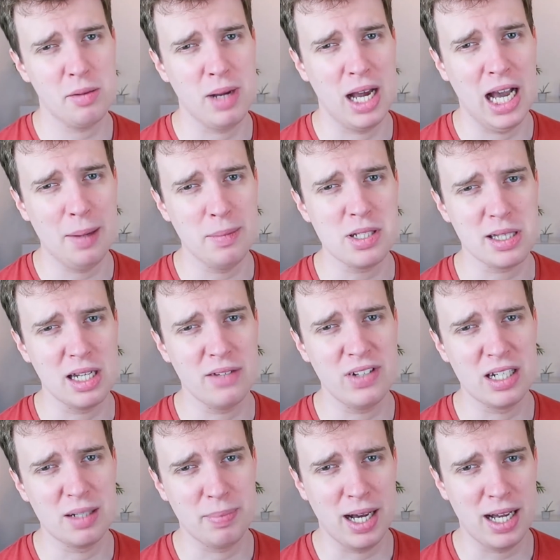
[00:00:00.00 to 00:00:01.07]
und zum Abend ist dann
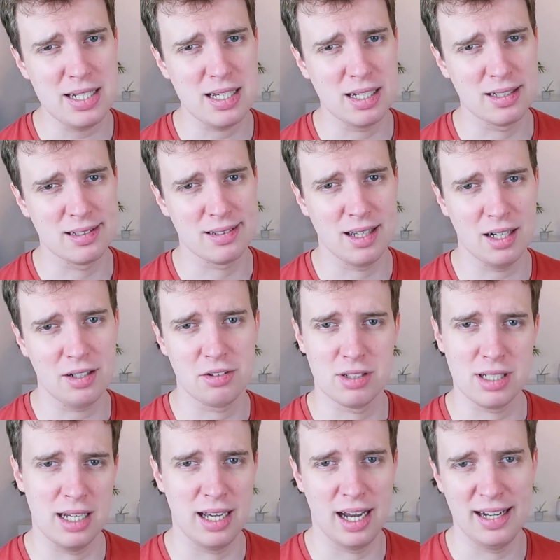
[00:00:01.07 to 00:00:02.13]
wieder eine Party angesagt
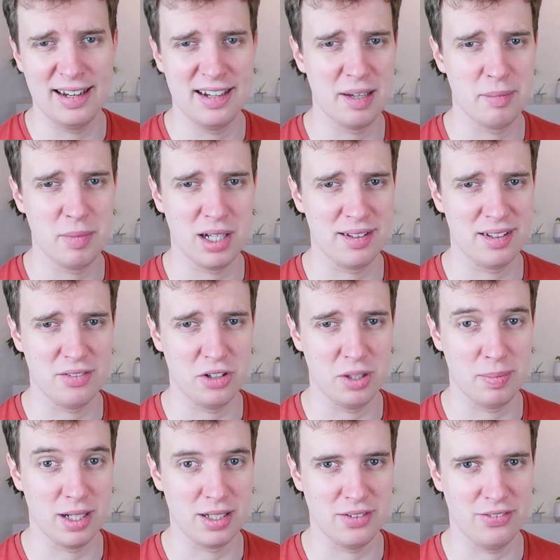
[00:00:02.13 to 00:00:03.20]
und alle Eiländer machen sich für die
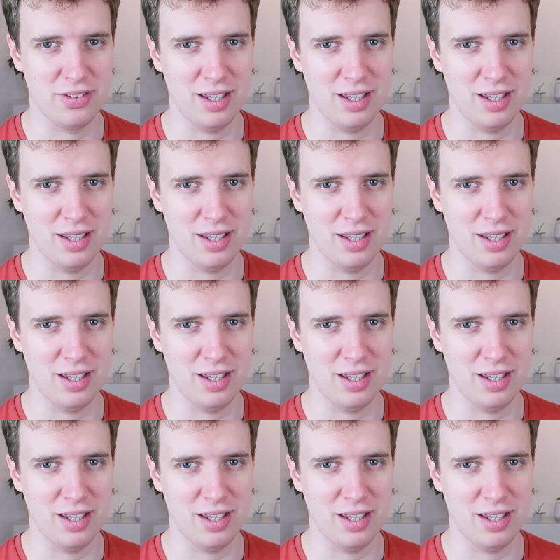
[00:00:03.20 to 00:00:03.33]
Party